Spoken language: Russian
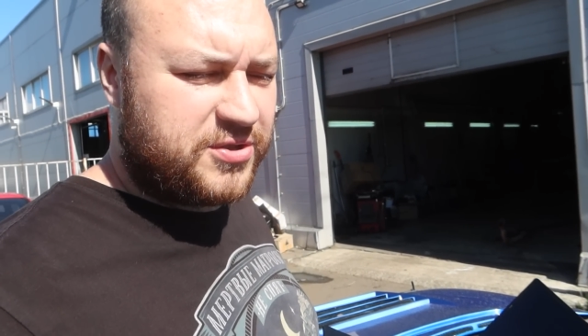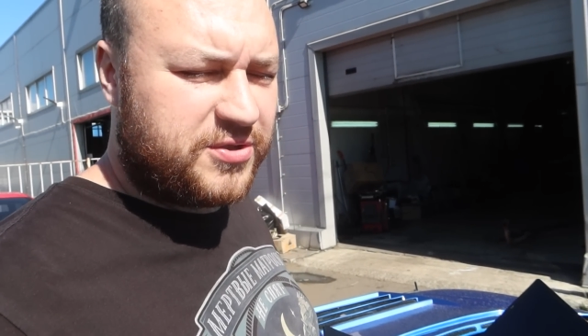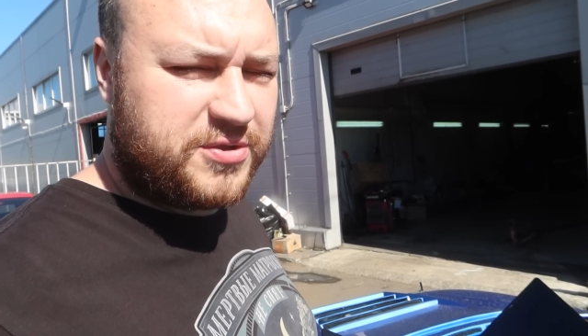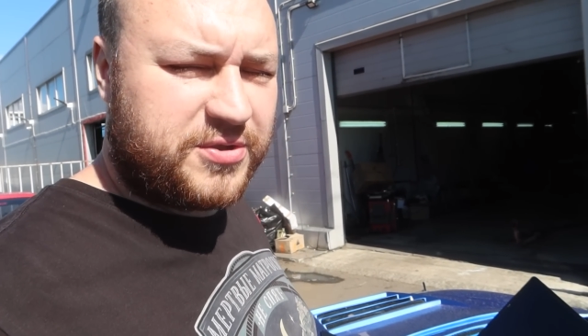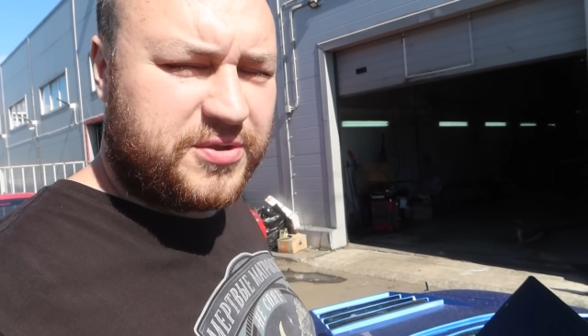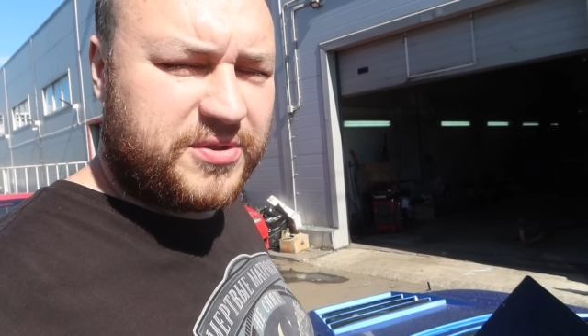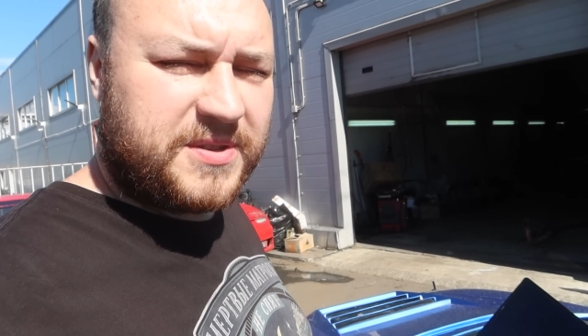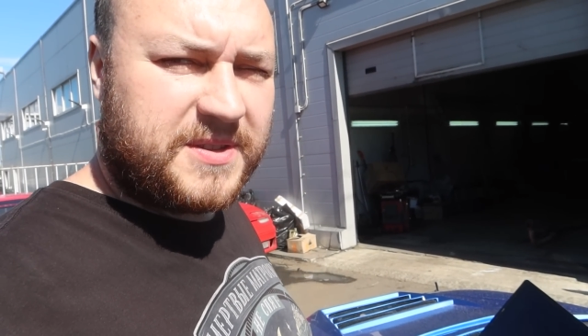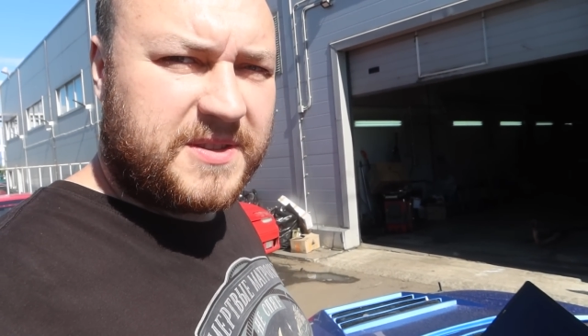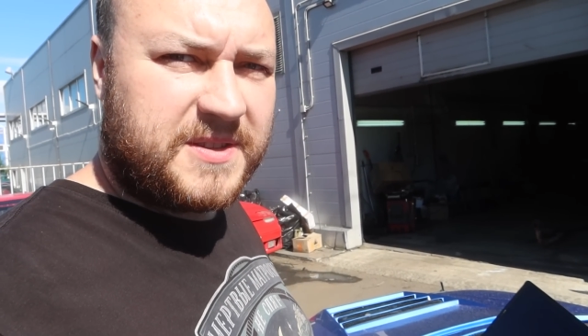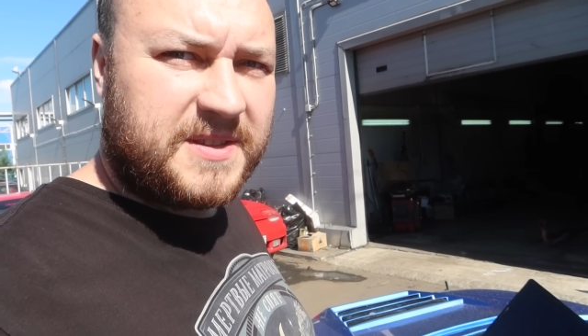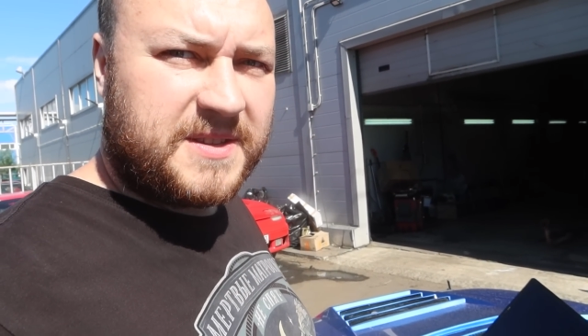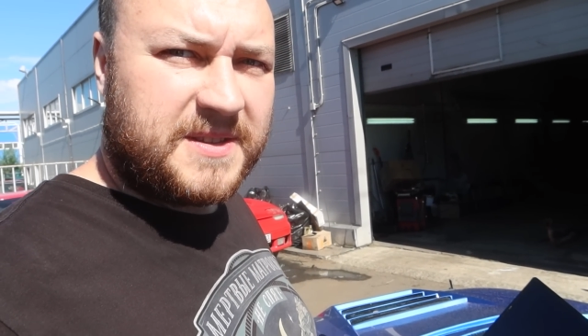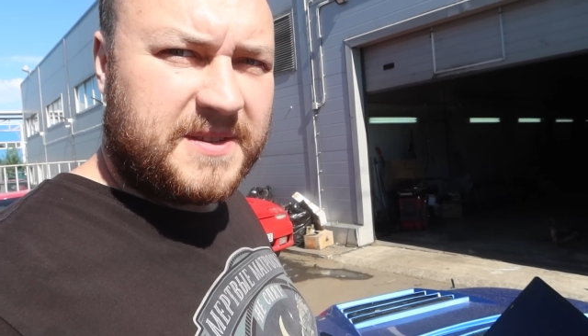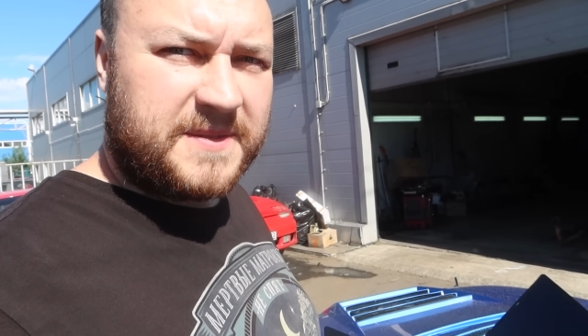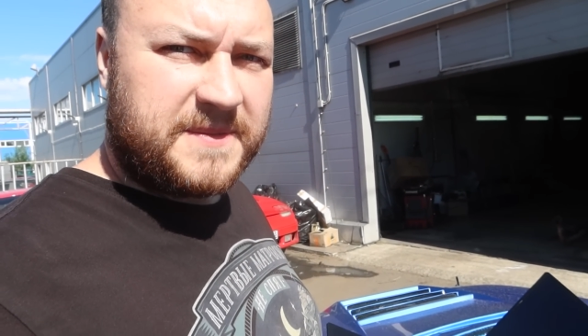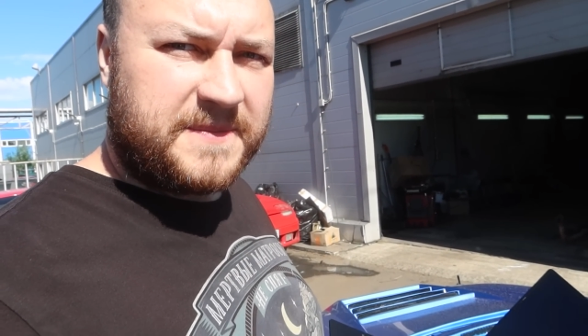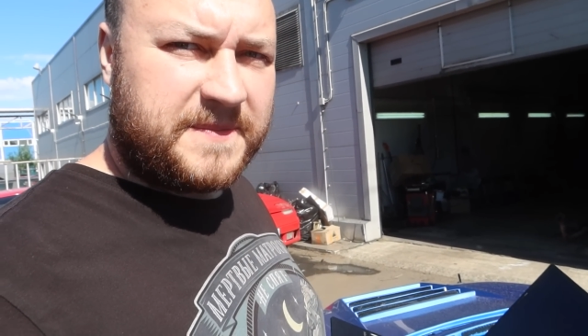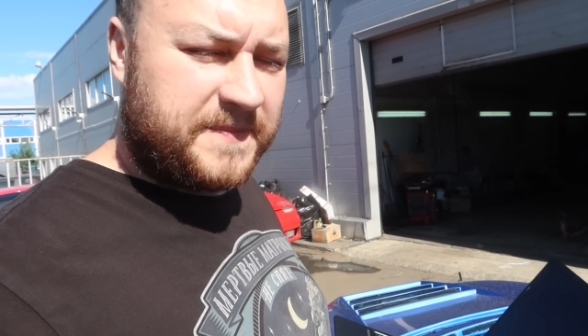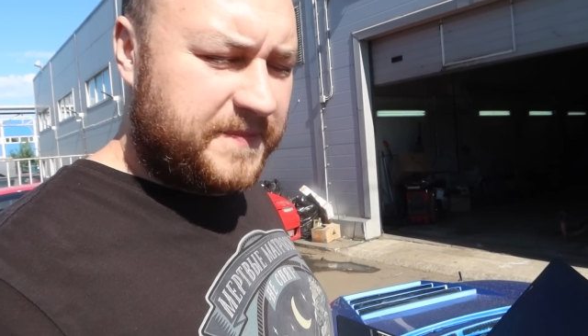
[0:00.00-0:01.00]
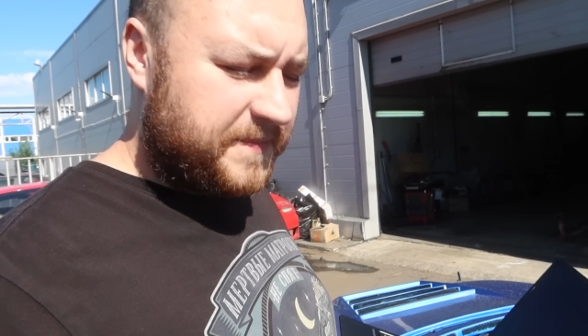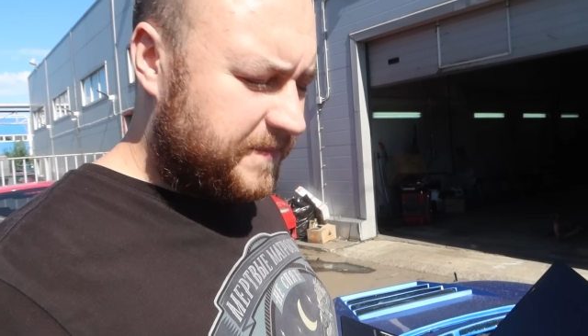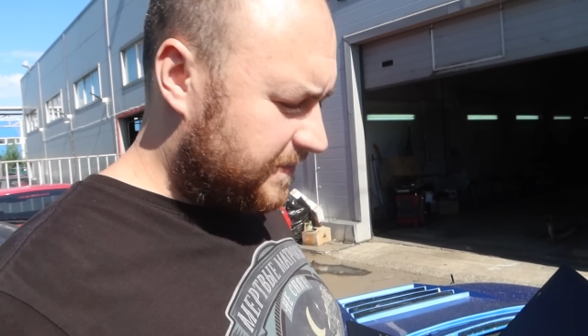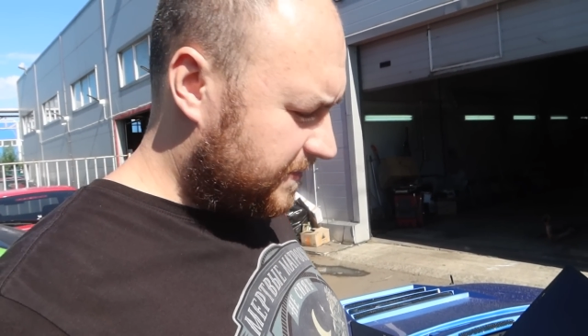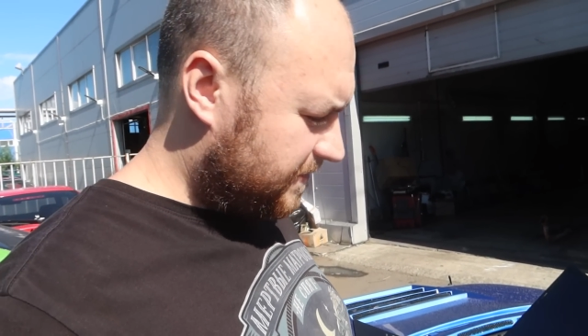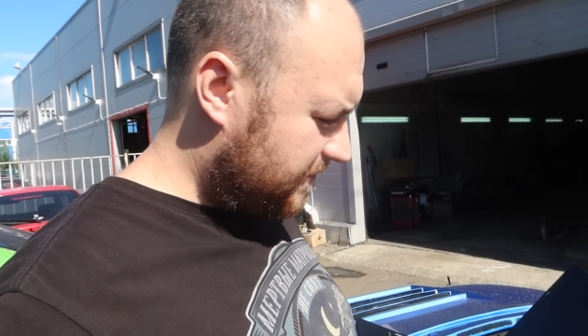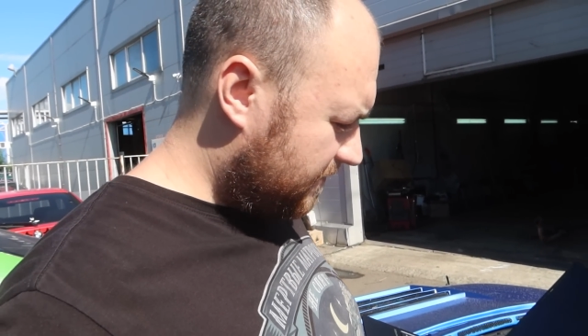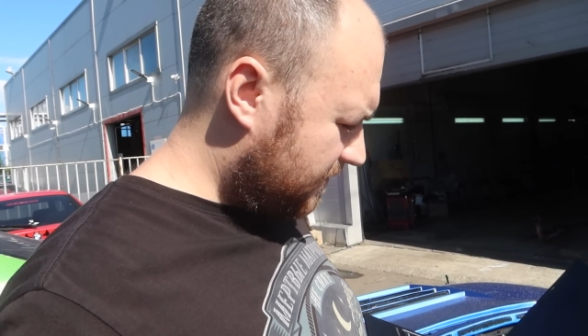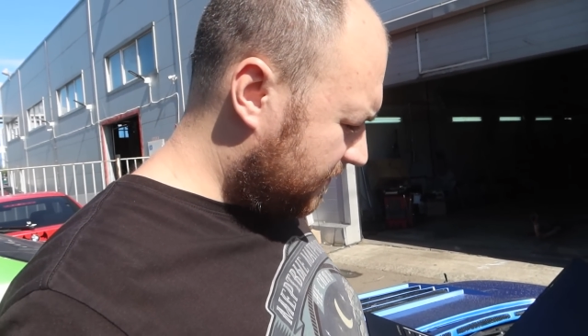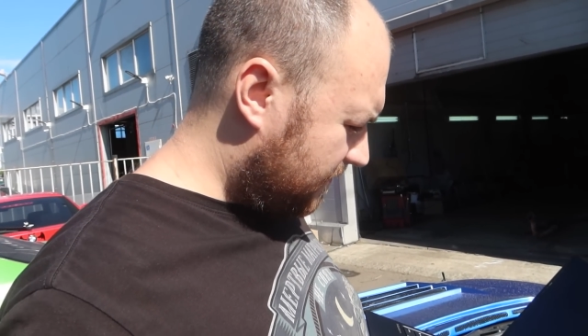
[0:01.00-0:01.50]
чуть-чуть. Да, кстати,
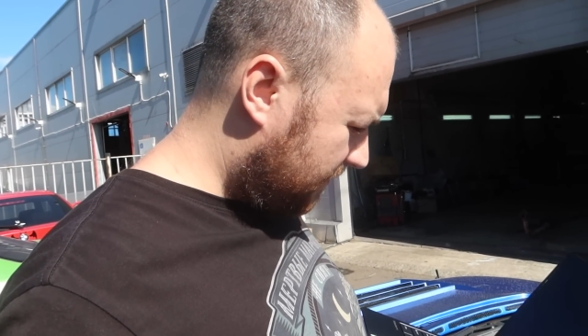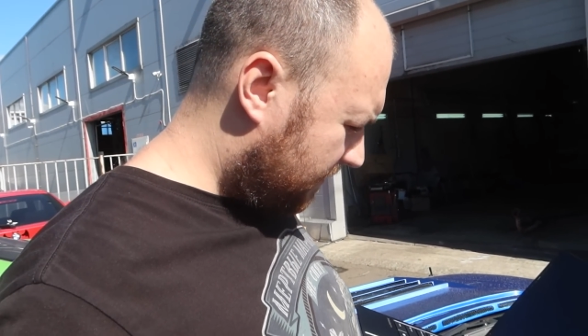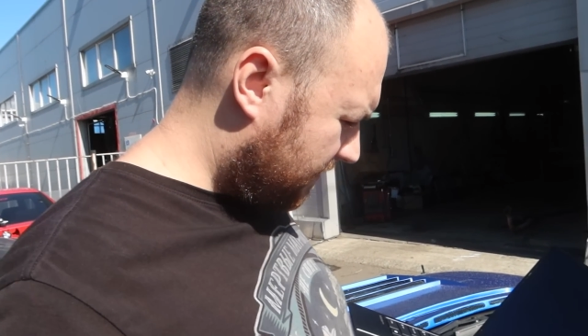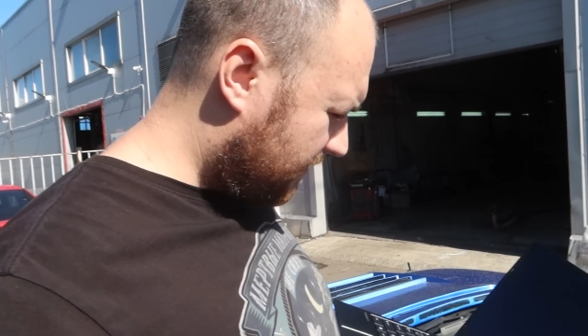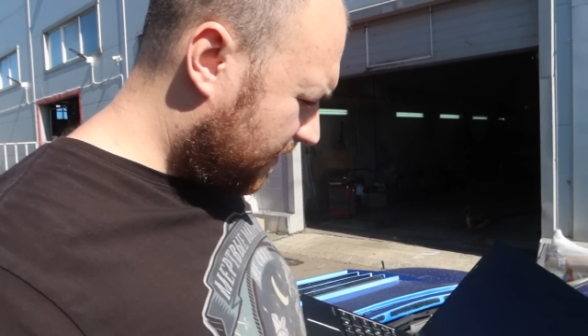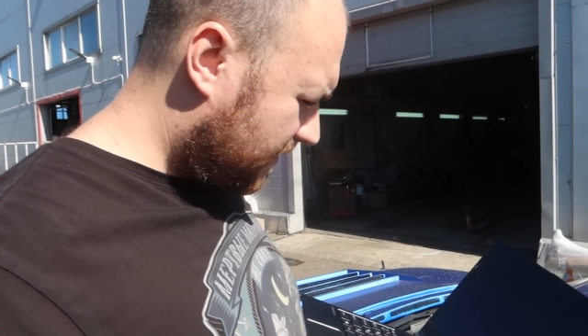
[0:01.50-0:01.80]
банка глушит,